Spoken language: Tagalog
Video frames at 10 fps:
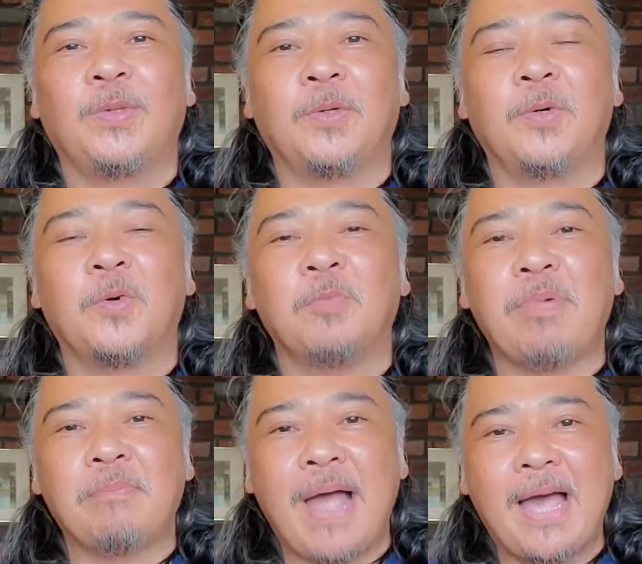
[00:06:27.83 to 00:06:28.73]
No? Kung
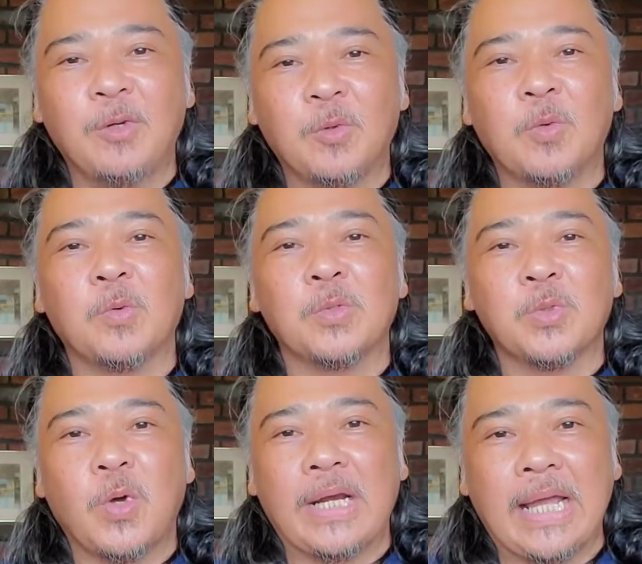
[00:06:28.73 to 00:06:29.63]
paano ko
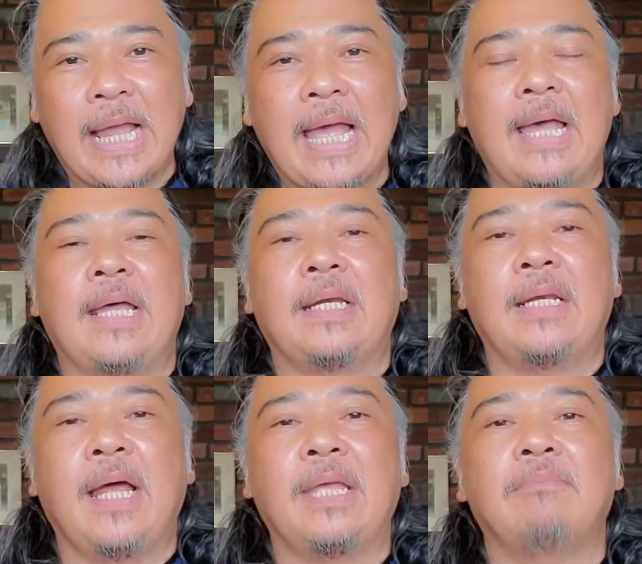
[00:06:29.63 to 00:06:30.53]
gusto alagaan
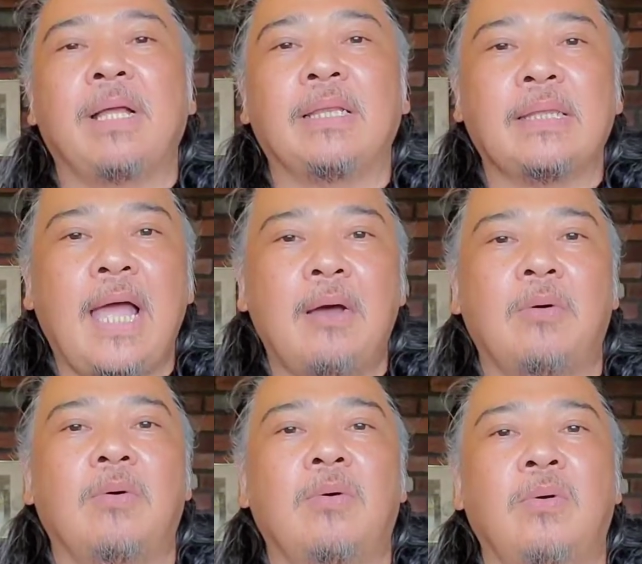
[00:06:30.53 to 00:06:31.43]
ng ibang
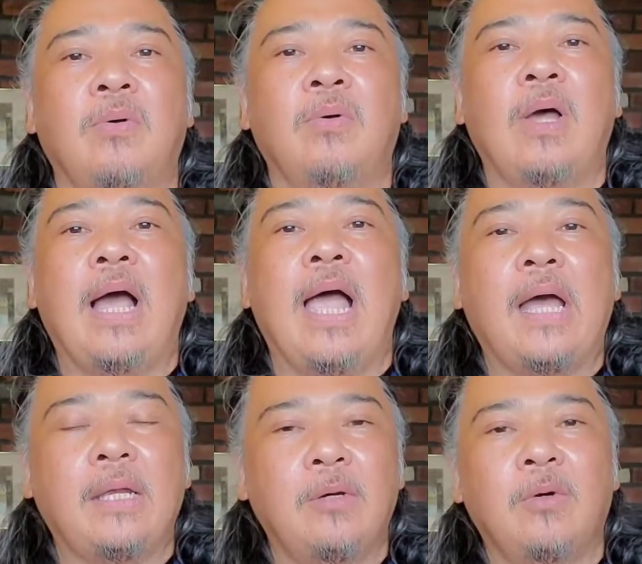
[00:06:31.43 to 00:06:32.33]
tao, ang
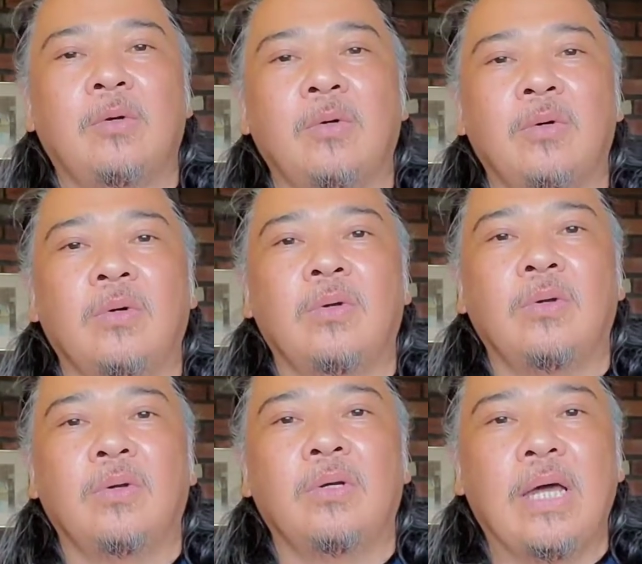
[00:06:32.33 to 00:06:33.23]
aking lolo,
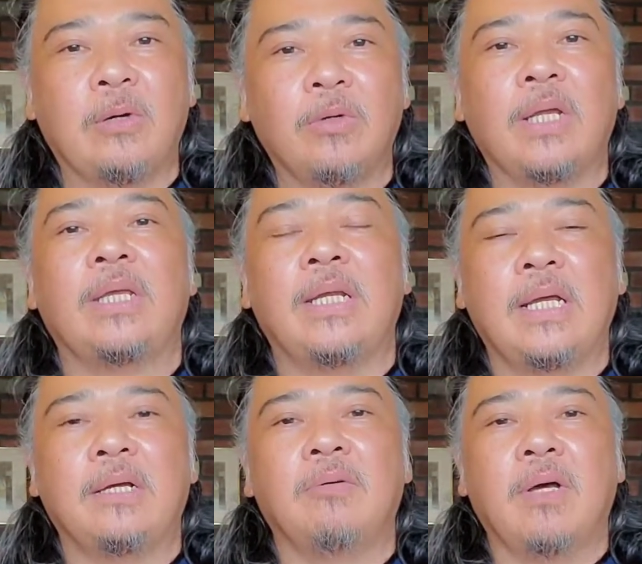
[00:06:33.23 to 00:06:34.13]
ganun ang
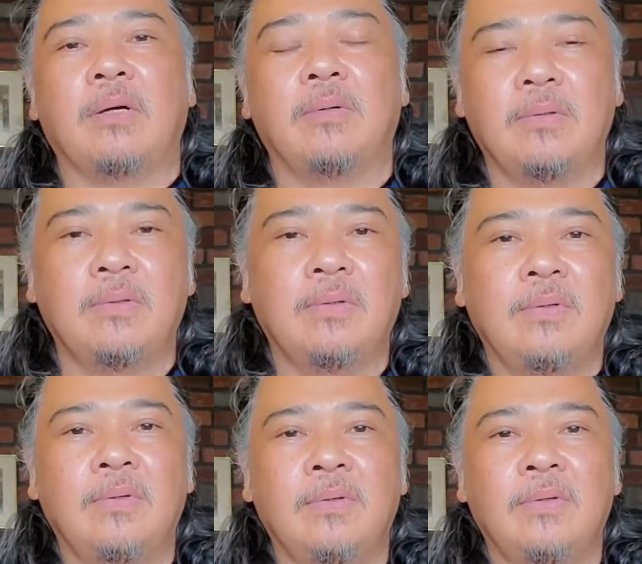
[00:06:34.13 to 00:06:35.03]
ginagawa ko.
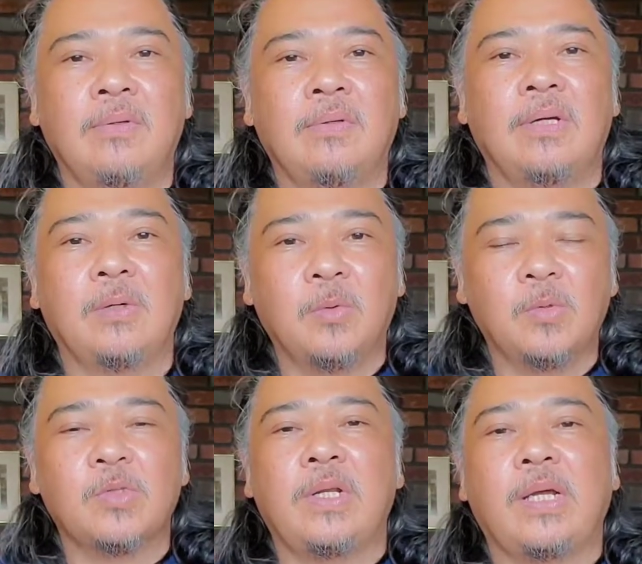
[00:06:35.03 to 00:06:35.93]
Ganun ko
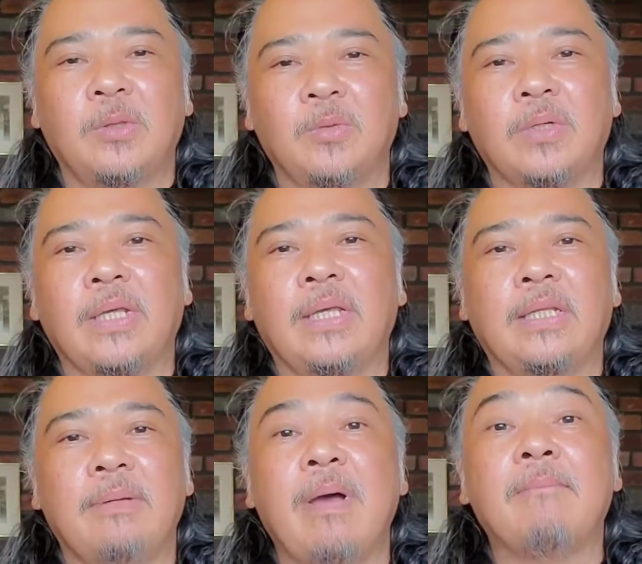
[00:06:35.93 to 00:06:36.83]
silang ituring,
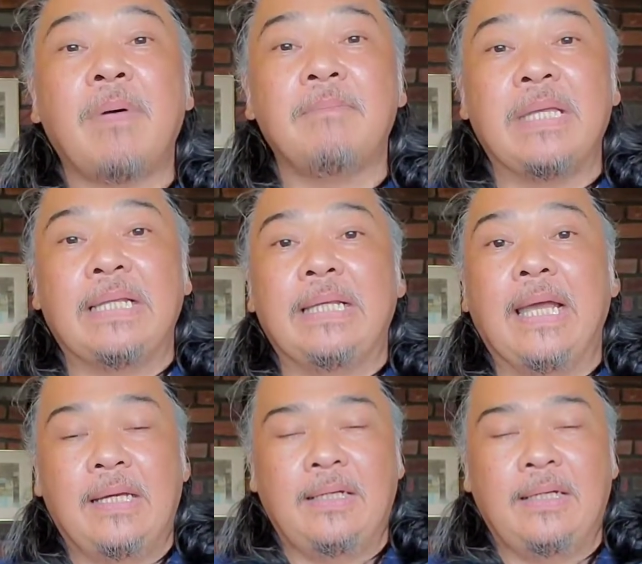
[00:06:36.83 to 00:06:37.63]
di ba? Pamilya.